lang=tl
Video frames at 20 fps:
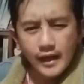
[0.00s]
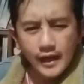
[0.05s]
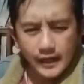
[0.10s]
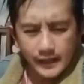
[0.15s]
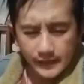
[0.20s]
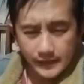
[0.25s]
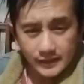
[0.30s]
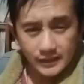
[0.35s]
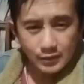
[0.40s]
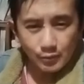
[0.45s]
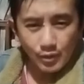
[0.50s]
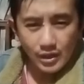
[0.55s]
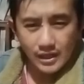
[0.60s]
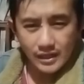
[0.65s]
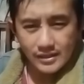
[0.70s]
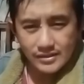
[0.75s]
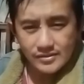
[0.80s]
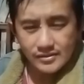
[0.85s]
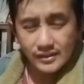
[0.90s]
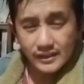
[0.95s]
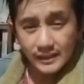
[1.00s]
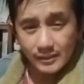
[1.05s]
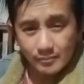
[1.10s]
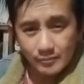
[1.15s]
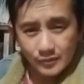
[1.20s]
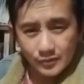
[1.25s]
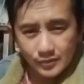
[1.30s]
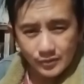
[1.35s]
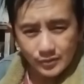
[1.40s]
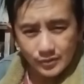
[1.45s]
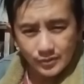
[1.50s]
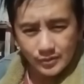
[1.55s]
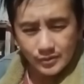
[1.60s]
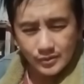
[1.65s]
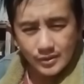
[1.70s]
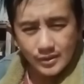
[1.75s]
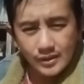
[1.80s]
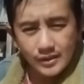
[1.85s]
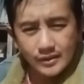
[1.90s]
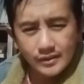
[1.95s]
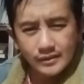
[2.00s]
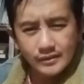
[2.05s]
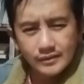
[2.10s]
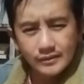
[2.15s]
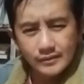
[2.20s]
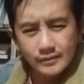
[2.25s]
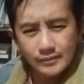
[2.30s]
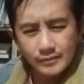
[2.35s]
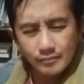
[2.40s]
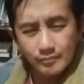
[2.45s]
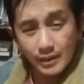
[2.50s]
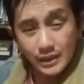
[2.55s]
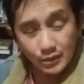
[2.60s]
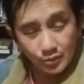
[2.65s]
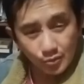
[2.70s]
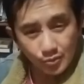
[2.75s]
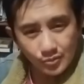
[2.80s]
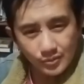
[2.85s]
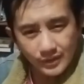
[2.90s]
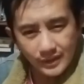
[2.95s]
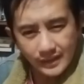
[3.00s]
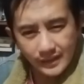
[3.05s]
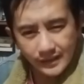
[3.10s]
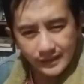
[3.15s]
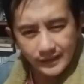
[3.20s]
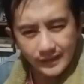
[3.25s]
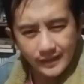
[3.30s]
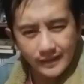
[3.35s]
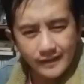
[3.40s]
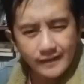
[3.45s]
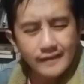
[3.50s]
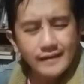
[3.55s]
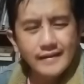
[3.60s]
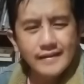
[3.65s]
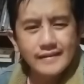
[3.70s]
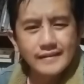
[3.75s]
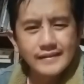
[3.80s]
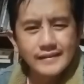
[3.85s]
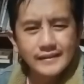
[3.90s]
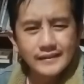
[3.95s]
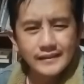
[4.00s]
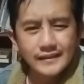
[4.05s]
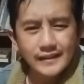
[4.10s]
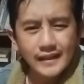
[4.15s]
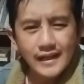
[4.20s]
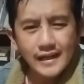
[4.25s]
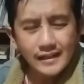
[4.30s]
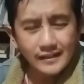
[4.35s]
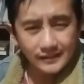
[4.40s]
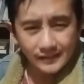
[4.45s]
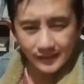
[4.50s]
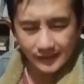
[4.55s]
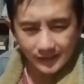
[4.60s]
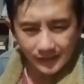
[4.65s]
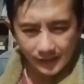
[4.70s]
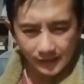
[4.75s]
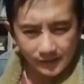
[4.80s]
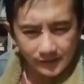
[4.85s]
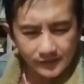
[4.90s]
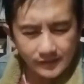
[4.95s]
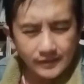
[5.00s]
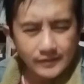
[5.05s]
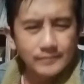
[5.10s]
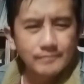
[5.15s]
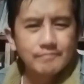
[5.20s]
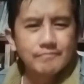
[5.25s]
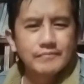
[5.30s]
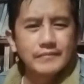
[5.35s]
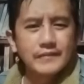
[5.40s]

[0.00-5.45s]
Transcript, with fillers: Ada iti wages na tapno may turong na dagitanak na iti dalan ti kinalintag